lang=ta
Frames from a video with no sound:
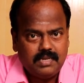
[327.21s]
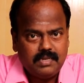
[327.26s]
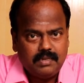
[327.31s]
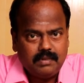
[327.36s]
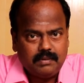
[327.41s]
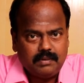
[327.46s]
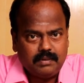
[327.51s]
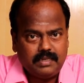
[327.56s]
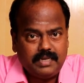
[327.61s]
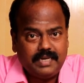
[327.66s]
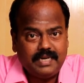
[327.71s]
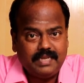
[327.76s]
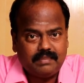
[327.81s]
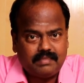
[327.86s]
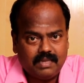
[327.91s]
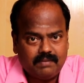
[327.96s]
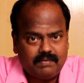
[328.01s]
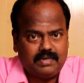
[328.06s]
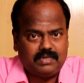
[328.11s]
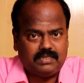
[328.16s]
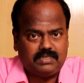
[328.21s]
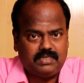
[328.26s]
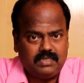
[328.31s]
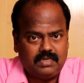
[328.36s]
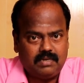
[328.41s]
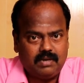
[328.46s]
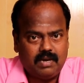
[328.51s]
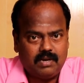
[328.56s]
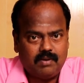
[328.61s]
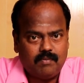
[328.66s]
நீடித்த
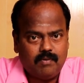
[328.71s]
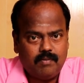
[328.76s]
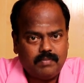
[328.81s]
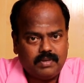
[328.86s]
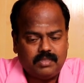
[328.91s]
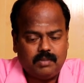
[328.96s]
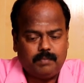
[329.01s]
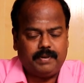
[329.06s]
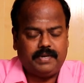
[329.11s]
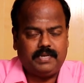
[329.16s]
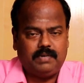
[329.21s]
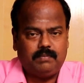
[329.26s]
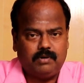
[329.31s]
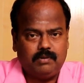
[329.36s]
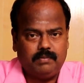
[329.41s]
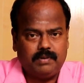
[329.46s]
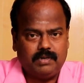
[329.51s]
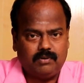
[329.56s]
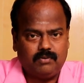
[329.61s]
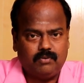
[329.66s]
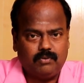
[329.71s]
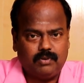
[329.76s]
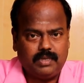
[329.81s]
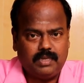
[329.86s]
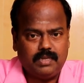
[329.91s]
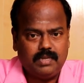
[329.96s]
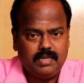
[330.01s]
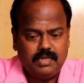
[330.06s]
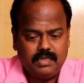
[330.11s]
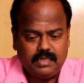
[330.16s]
வளர்ச்சிக்காகவும் இது பயன்படும் என கூறி
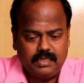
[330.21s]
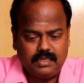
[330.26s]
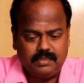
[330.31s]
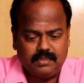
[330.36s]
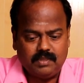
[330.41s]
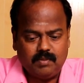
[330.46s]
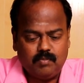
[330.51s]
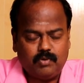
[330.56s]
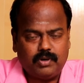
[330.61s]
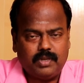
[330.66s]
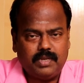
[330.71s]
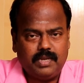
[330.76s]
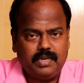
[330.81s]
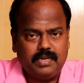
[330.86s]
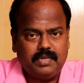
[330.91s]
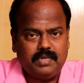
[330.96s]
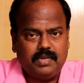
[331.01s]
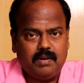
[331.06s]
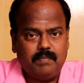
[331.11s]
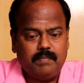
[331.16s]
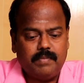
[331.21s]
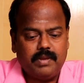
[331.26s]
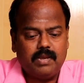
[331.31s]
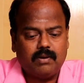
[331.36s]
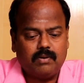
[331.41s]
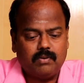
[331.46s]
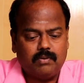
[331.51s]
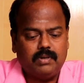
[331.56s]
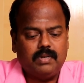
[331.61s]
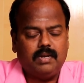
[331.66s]
இந்த முறையை நீங்கள்
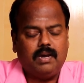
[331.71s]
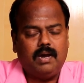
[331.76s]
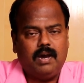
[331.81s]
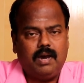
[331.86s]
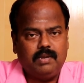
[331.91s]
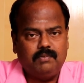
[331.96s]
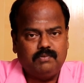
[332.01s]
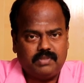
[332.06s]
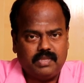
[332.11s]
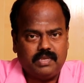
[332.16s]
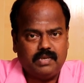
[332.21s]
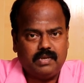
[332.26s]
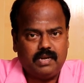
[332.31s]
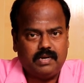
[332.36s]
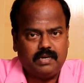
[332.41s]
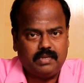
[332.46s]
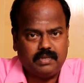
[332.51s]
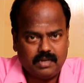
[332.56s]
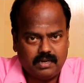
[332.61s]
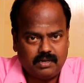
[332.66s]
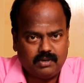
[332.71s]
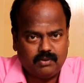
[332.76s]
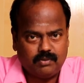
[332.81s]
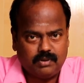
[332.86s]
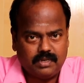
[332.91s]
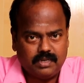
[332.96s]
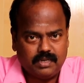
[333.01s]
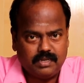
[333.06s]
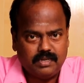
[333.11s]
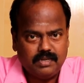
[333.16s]
மேற்கொண்டு ஆய்வு செய்யுங்கள் என கேட்டுக்கொண்டு
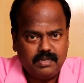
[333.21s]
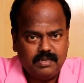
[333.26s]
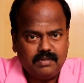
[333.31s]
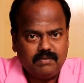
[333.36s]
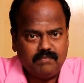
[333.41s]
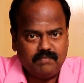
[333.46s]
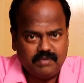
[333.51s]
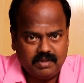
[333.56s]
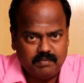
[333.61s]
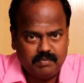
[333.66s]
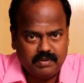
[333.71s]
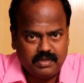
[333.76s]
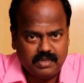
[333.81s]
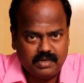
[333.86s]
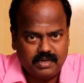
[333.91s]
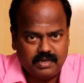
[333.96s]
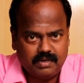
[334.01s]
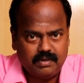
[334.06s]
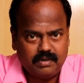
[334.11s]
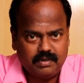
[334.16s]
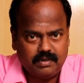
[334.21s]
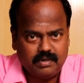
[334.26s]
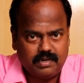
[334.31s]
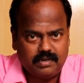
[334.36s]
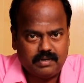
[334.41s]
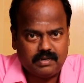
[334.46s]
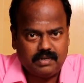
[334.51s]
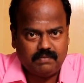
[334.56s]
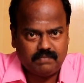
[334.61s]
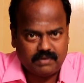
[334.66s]
விடைபெறுகிறேன் நன்றி
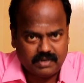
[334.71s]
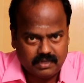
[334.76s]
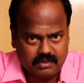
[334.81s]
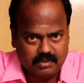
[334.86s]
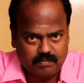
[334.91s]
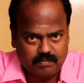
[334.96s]
வணக்கம்